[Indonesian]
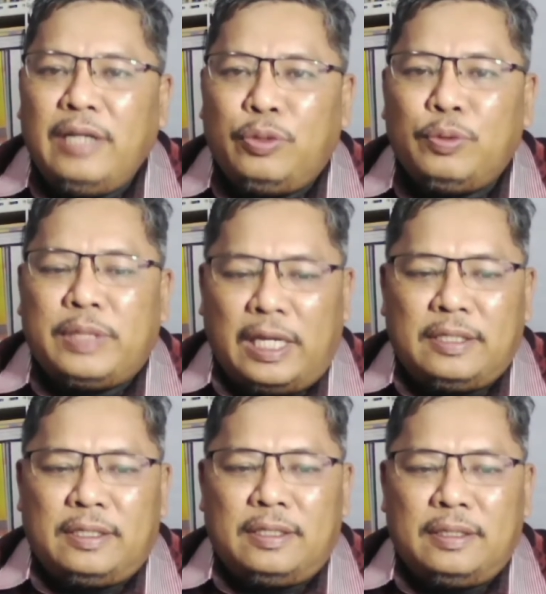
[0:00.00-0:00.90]
dan
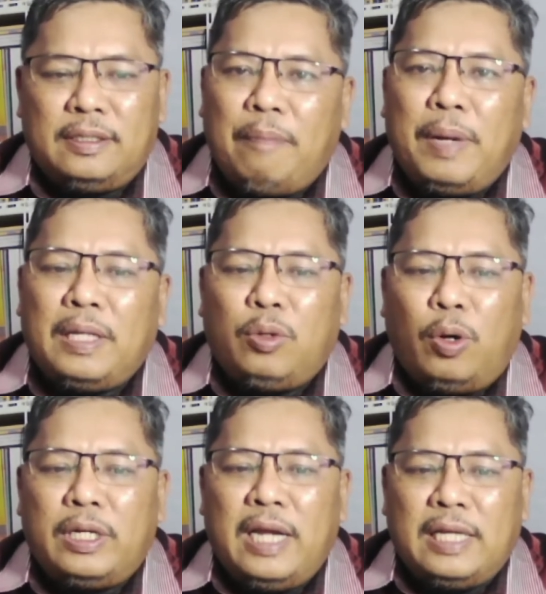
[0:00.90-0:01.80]
sukses Rapat
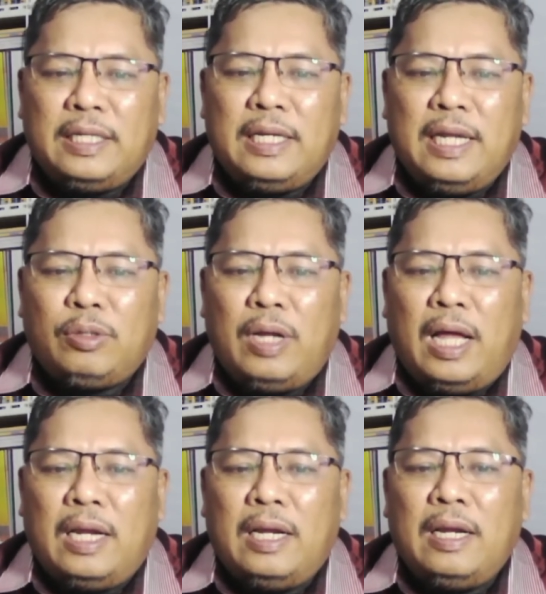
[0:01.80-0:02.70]
Koordinasi
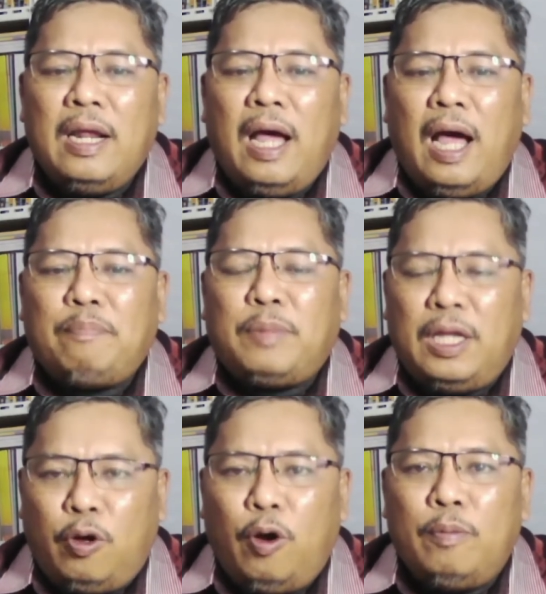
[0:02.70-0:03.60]
Nasional
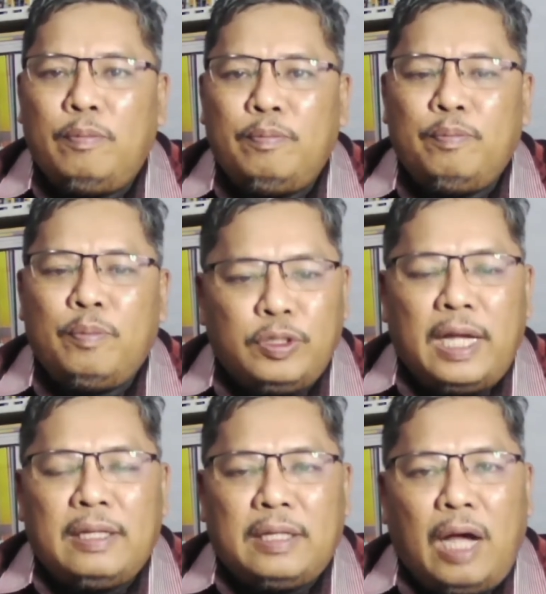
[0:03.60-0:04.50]
Aptikom
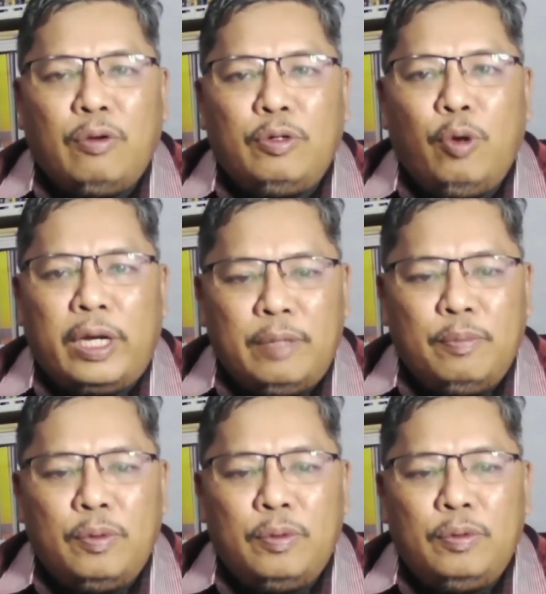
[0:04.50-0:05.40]
Pusat tahun
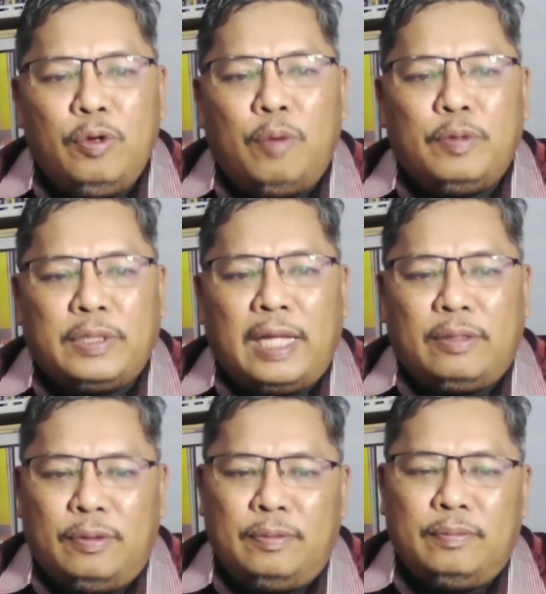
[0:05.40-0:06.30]
2021.
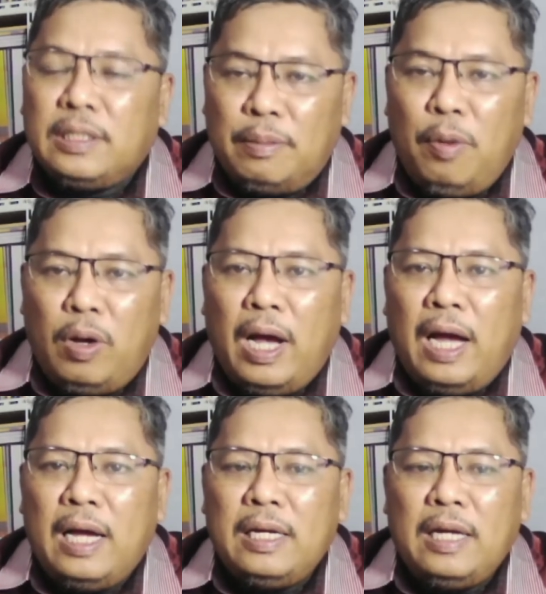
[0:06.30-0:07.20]

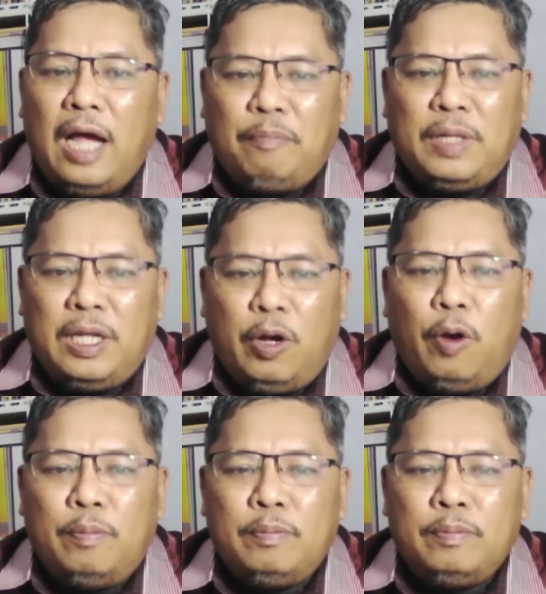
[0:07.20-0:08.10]
Semoga
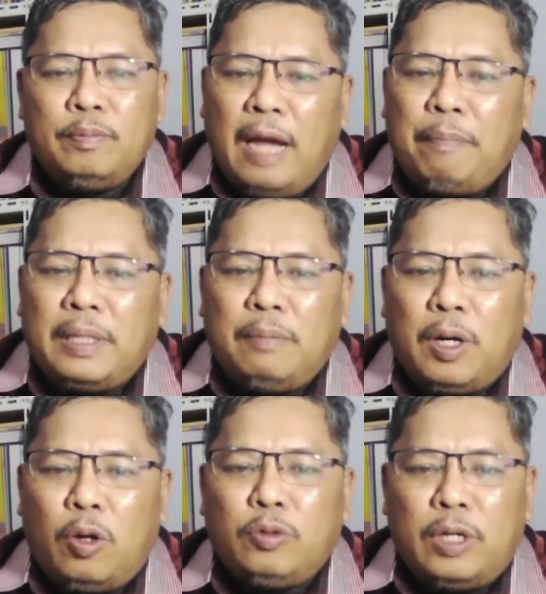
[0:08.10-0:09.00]
Aptikom dapat
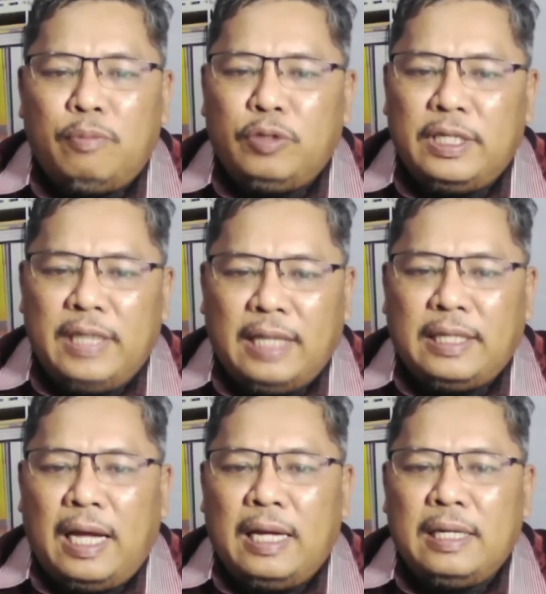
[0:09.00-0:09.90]
berkontribusi
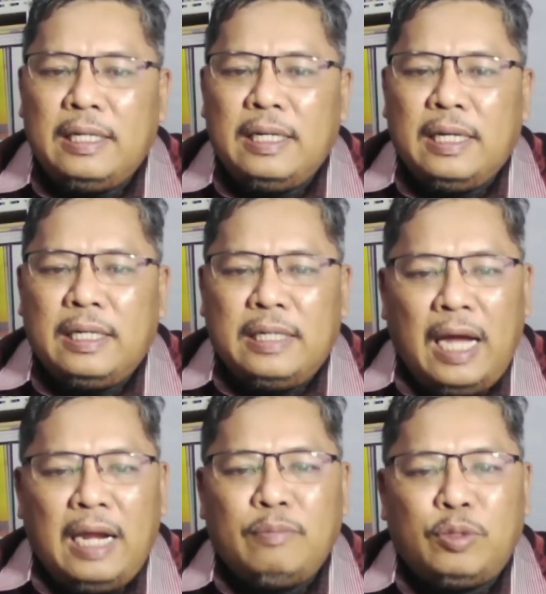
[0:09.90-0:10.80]
nyata
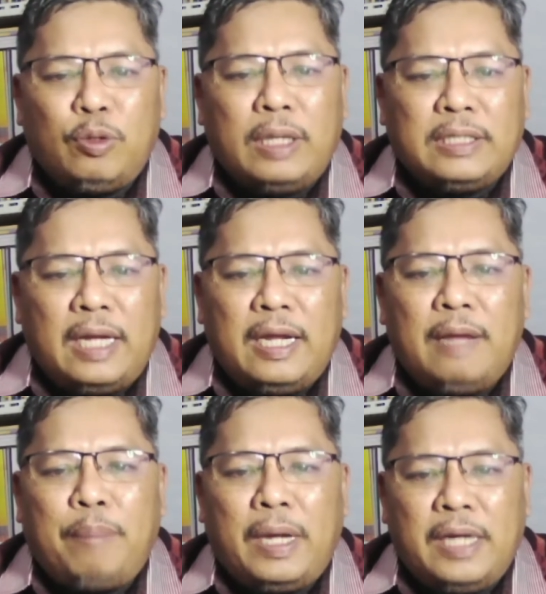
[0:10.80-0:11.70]
dalam
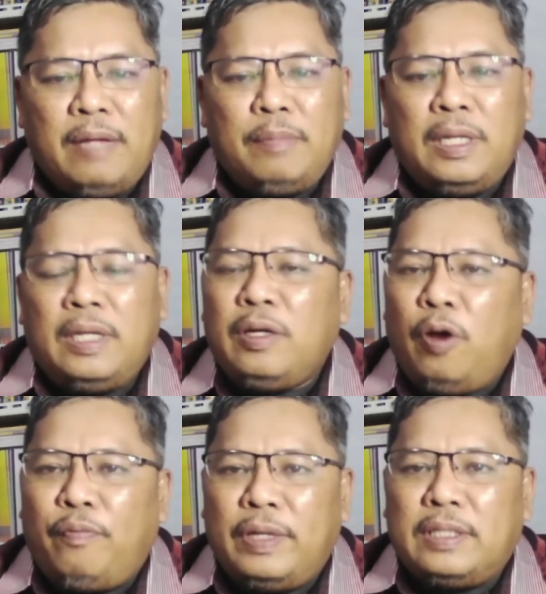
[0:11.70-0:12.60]
suasana pandemi
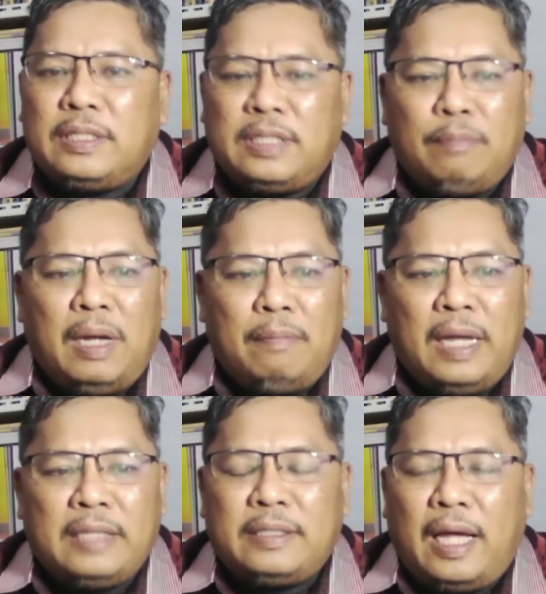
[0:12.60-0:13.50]
COVID-19
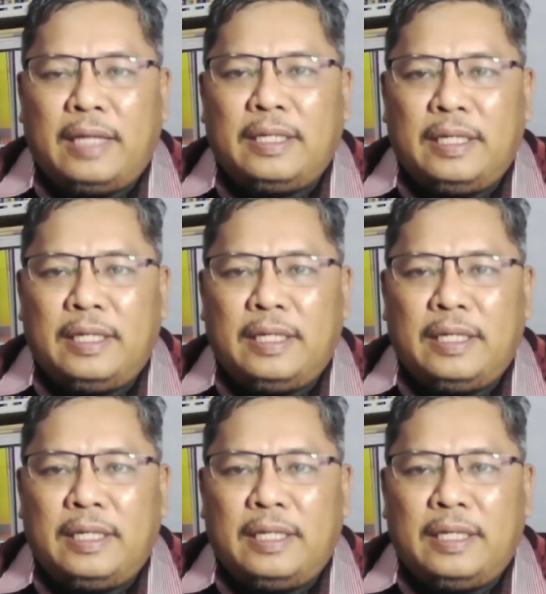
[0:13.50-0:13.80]
saat